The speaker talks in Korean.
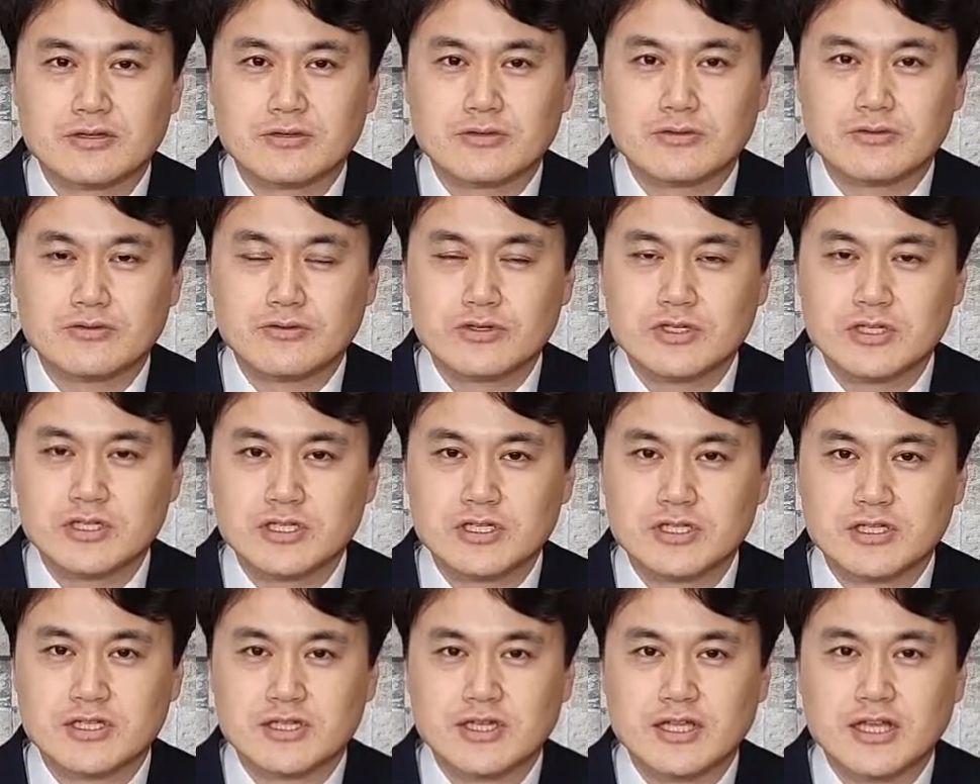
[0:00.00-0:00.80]

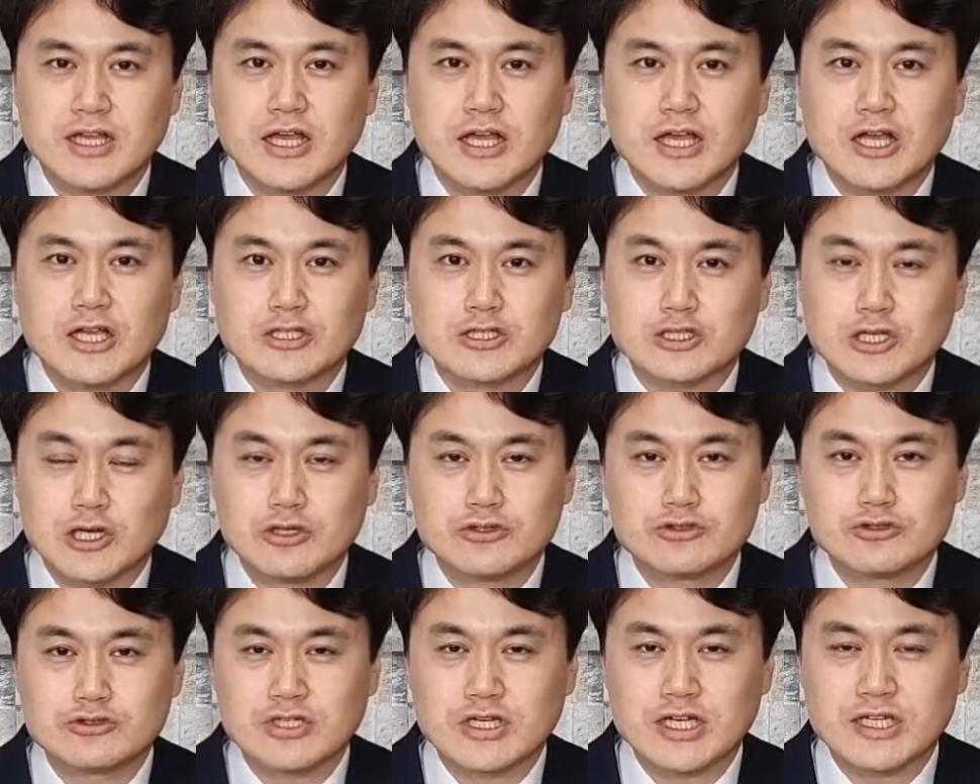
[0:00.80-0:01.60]
우리는
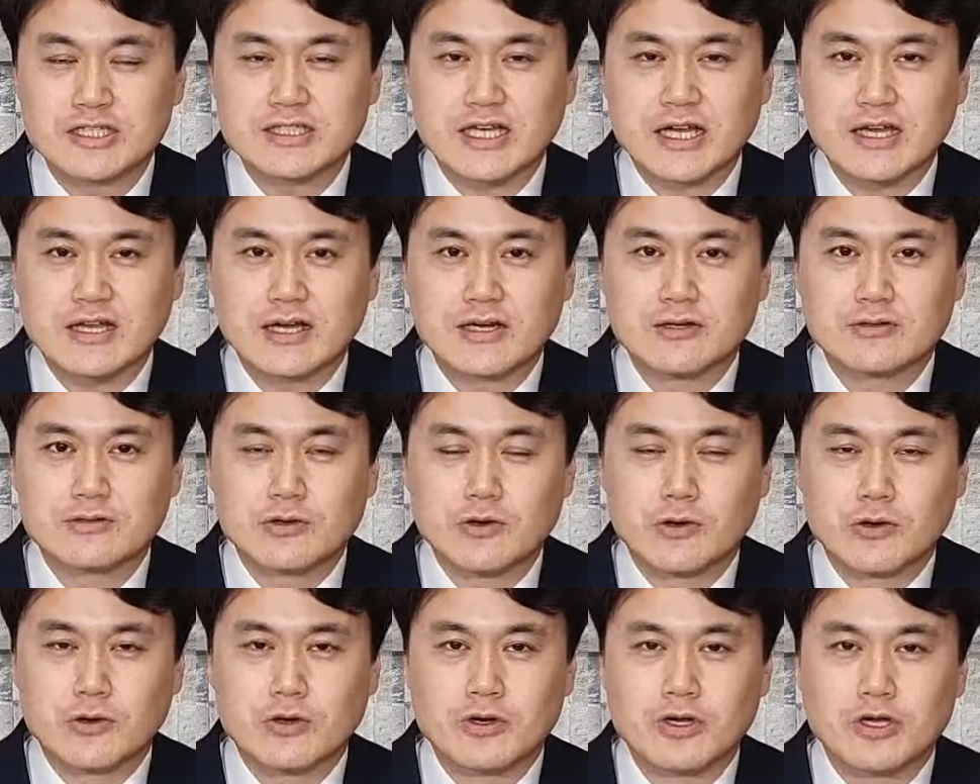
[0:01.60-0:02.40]
천국의
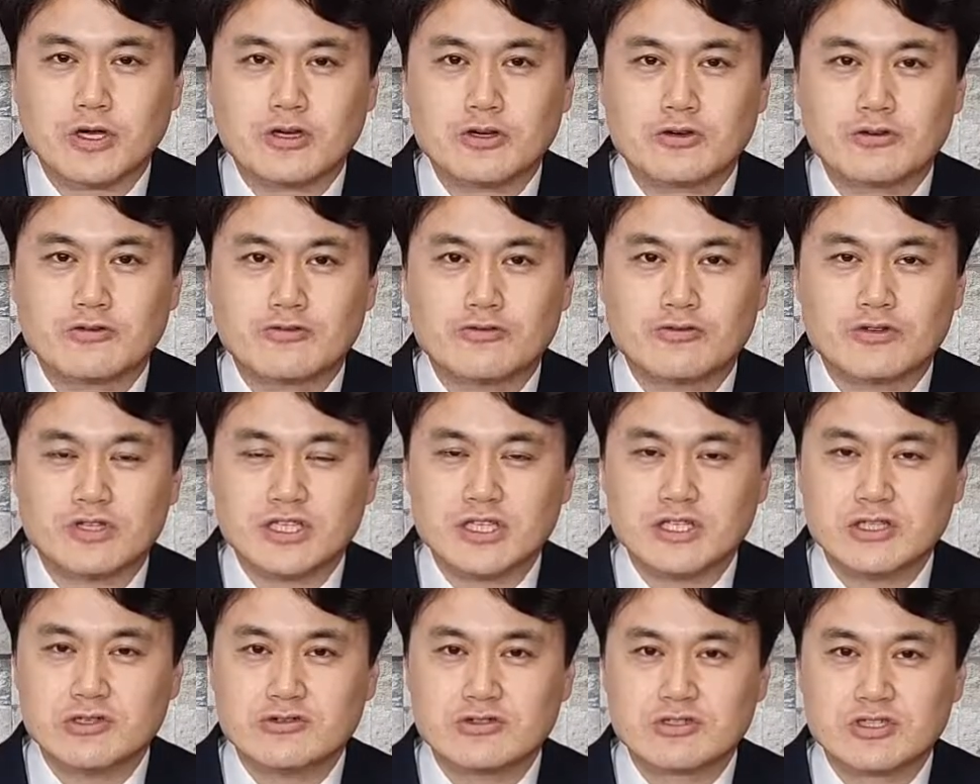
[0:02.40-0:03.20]
사랑으로 우리
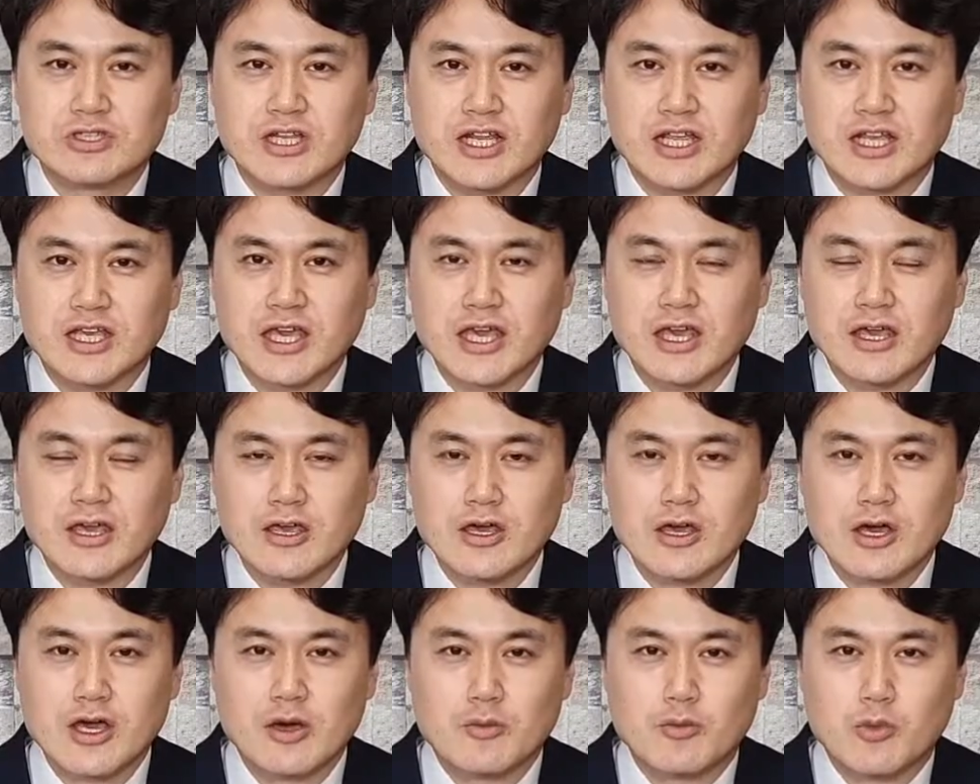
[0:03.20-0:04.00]
이웃들에게
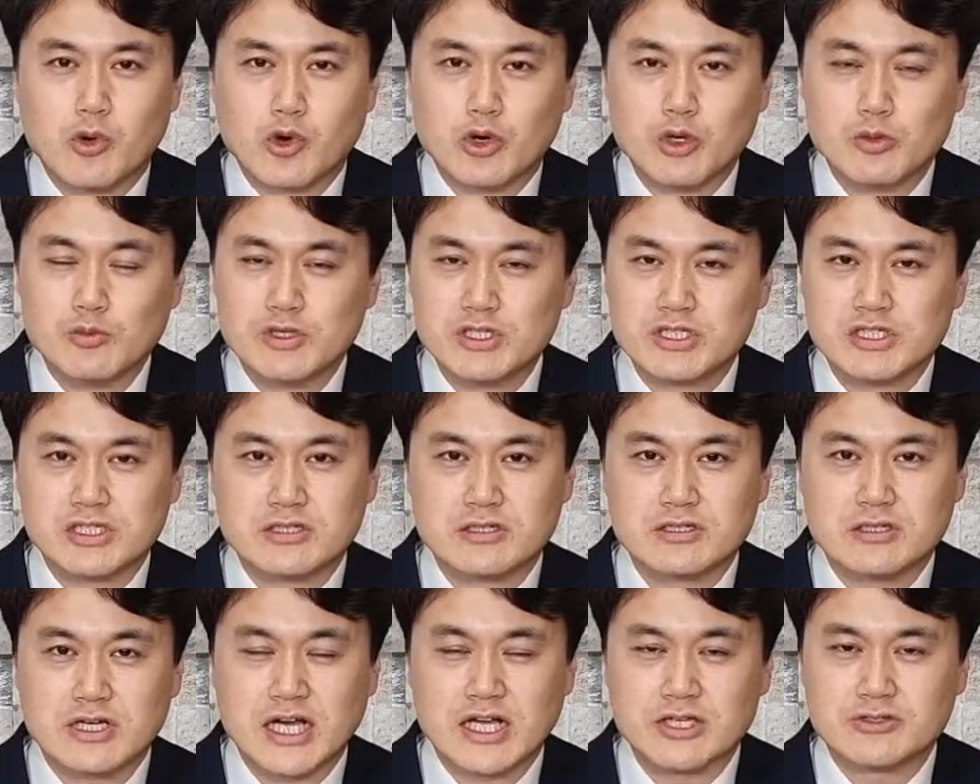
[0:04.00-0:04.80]
복음을
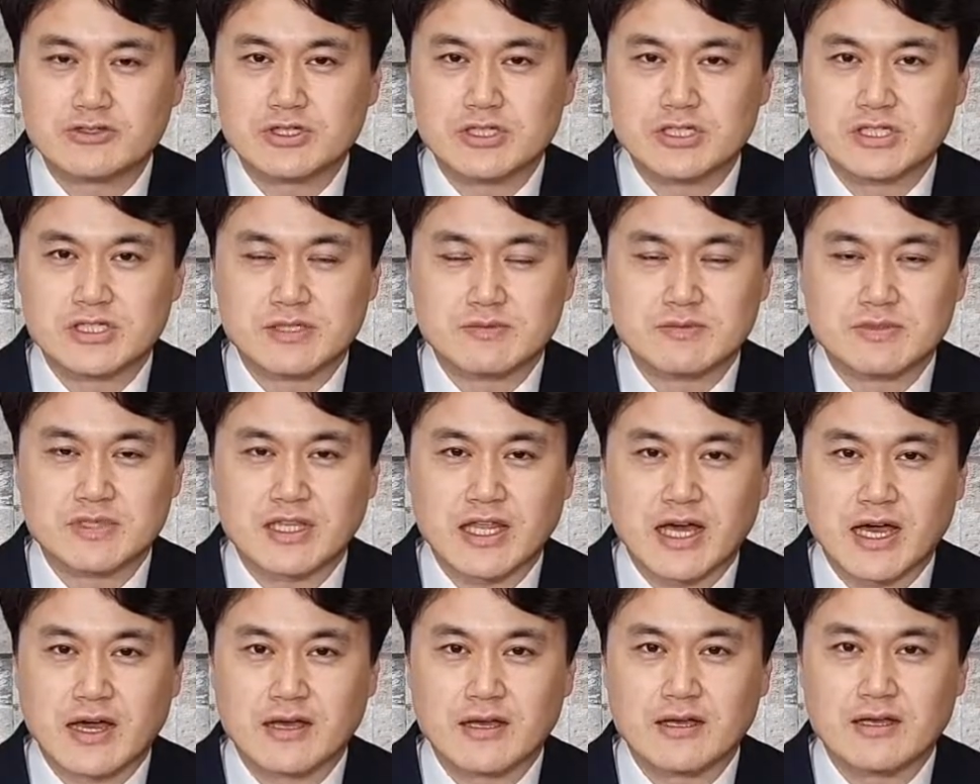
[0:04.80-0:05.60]
증거할 수
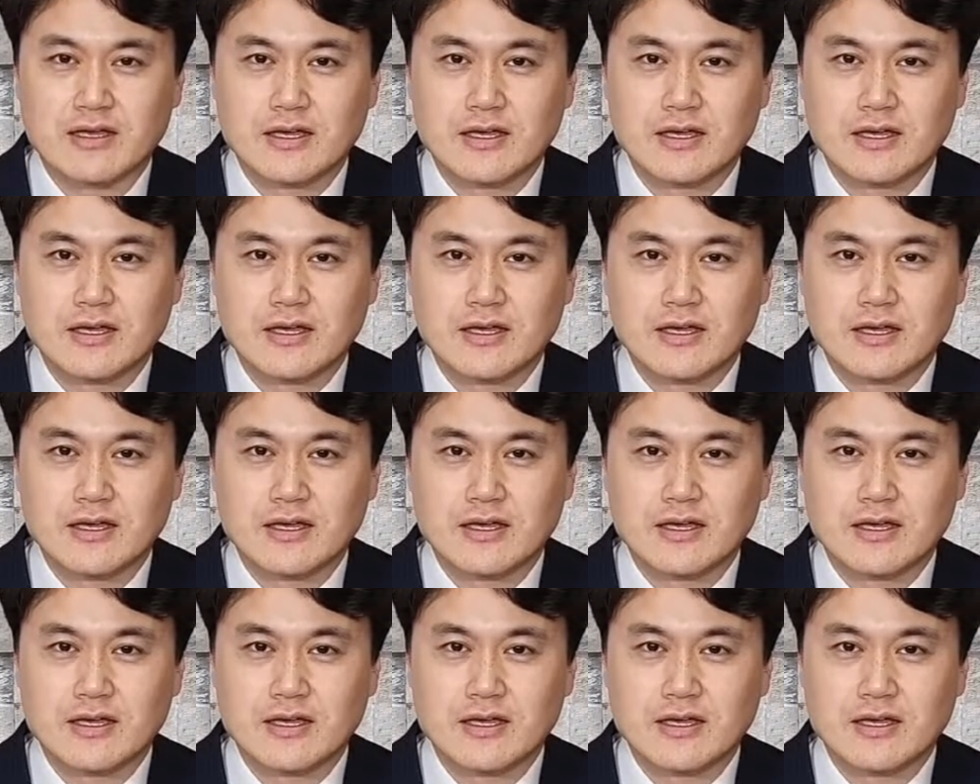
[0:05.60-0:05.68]
있습니다.